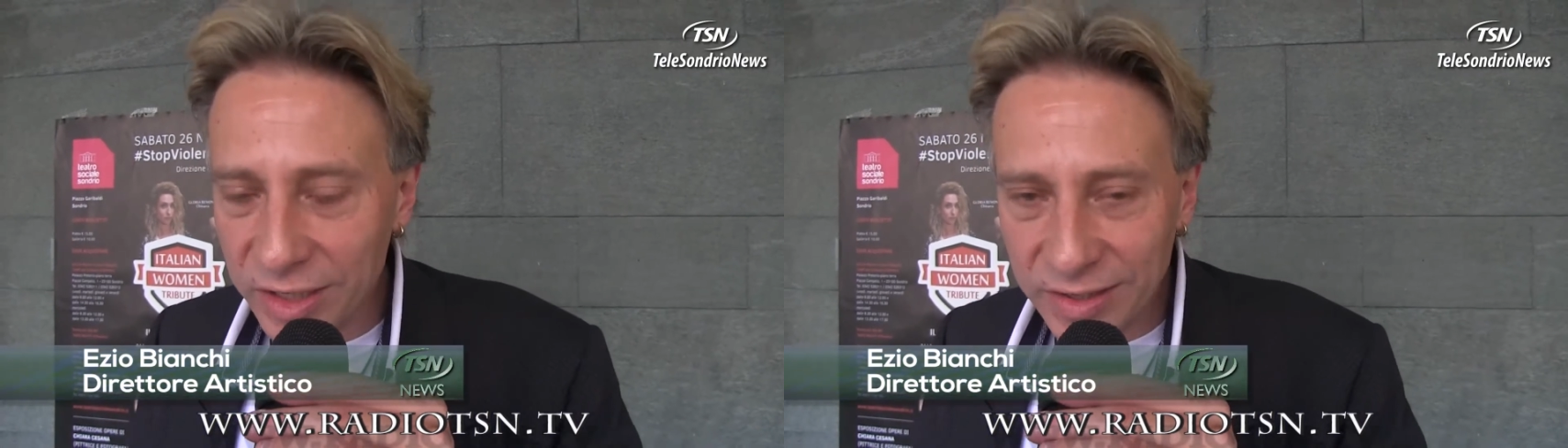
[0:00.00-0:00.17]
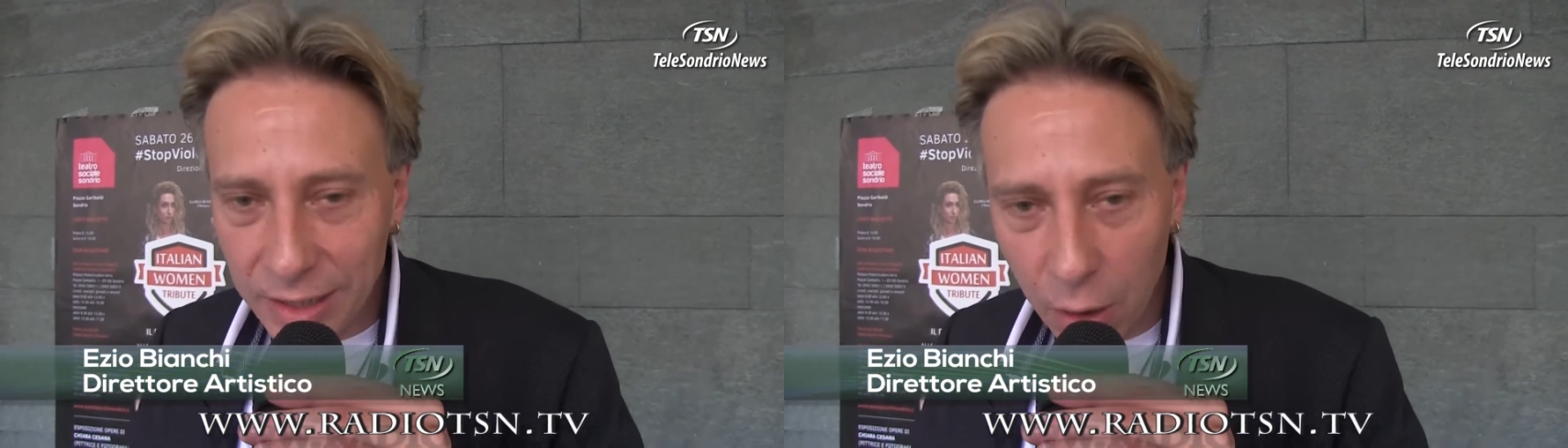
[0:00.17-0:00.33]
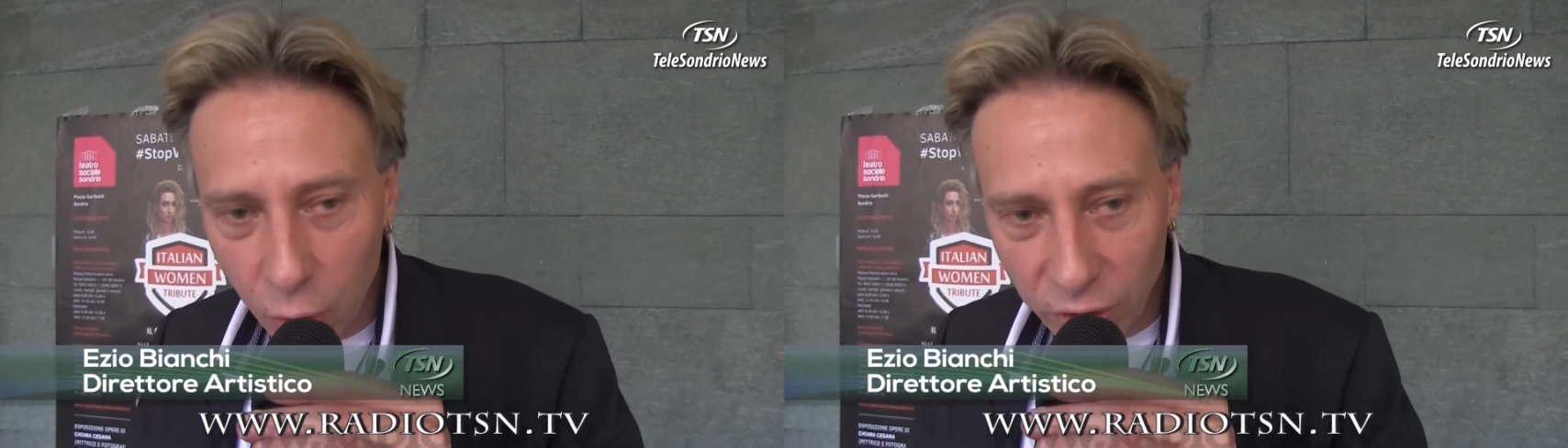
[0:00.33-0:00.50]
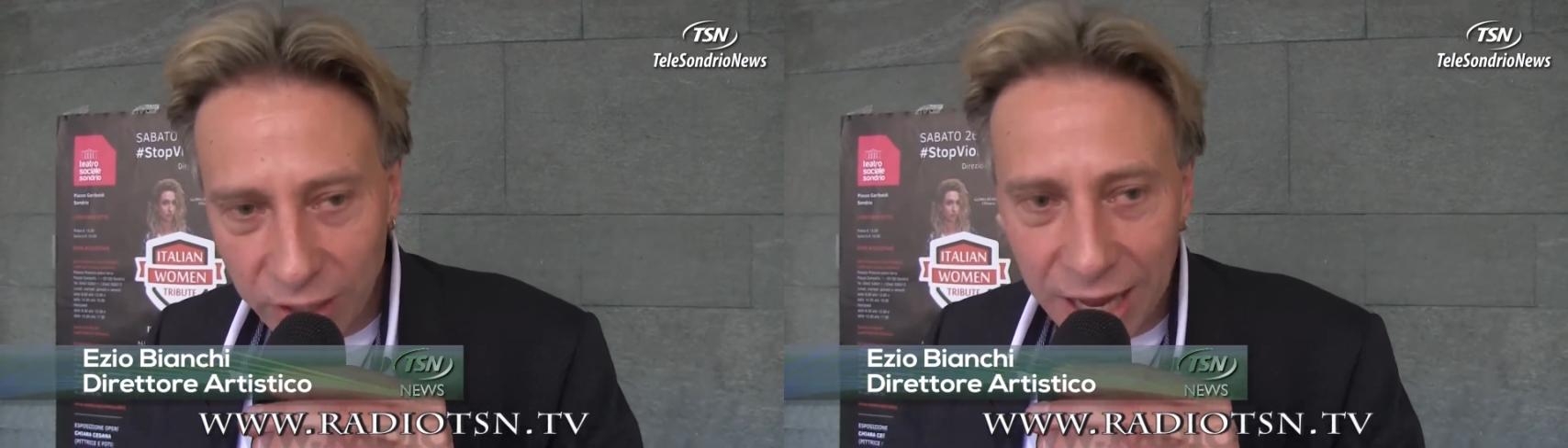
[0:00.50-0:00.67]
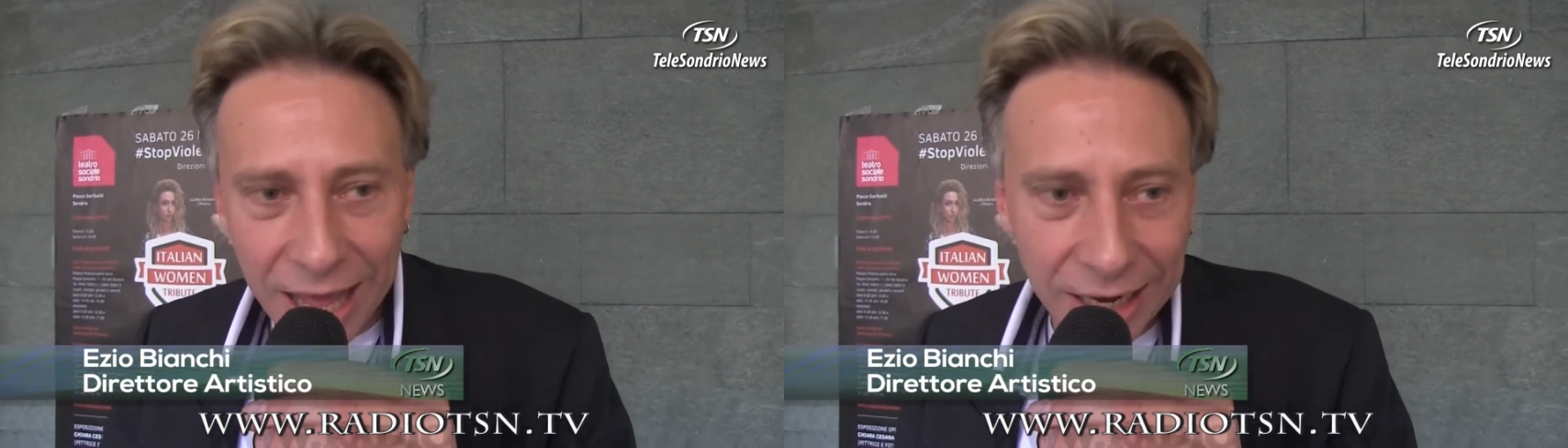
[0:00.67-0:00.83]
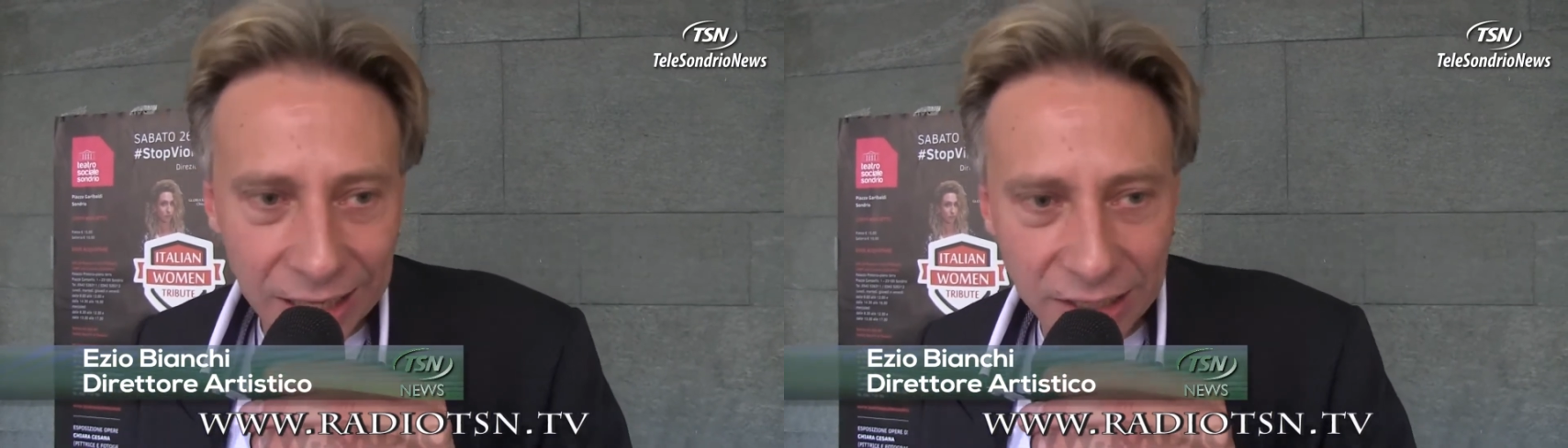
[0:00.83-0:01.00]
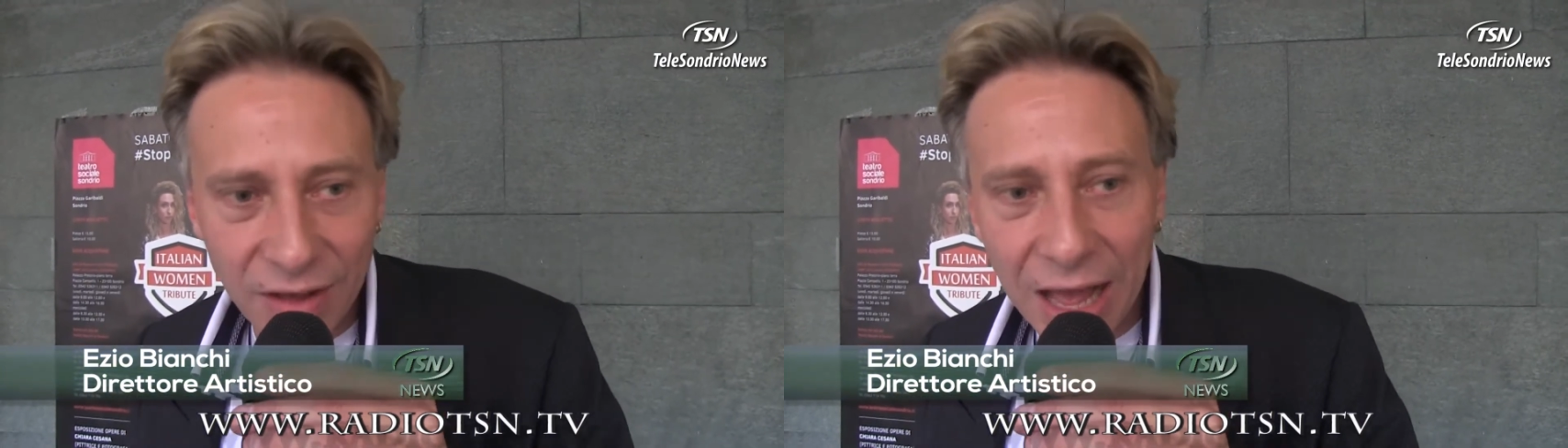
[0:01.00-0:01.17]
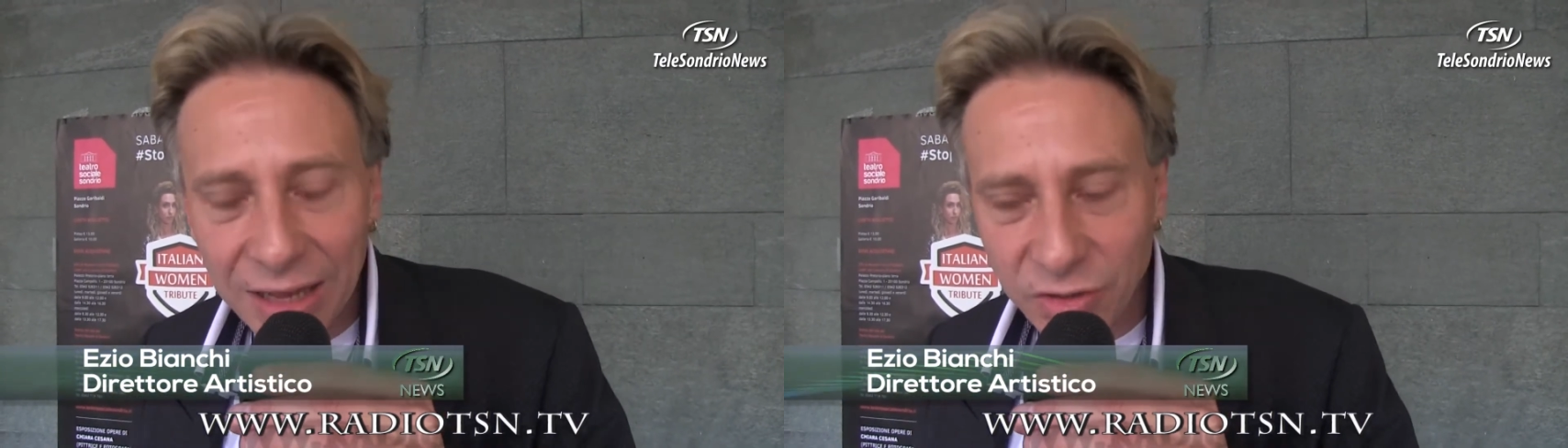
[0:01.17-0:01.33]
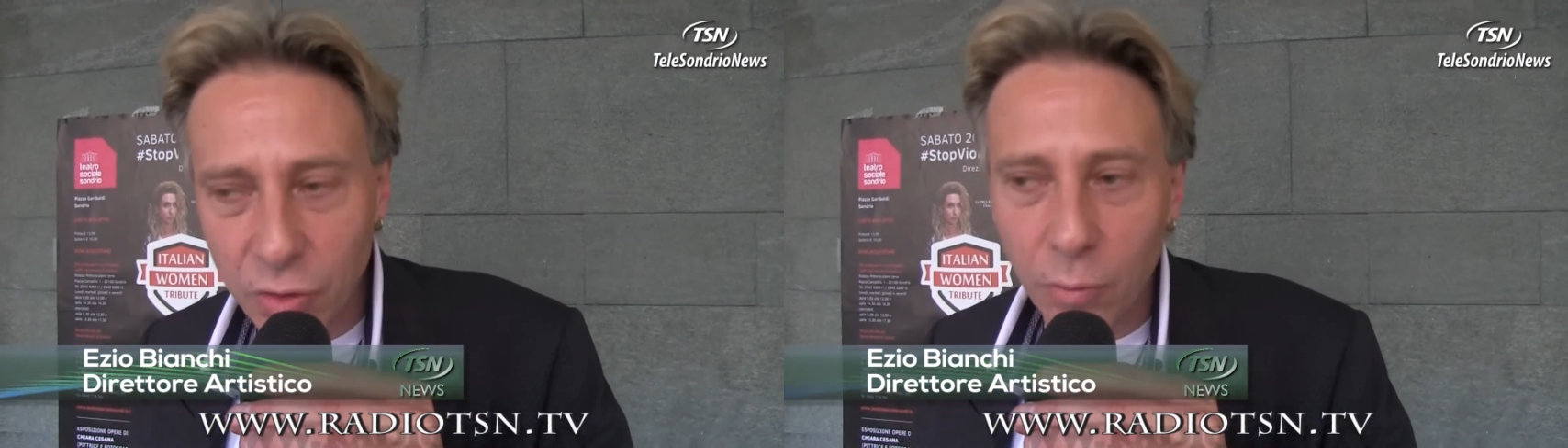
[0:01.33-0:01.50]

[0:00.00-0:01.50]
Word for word: straordinarie di Vasco,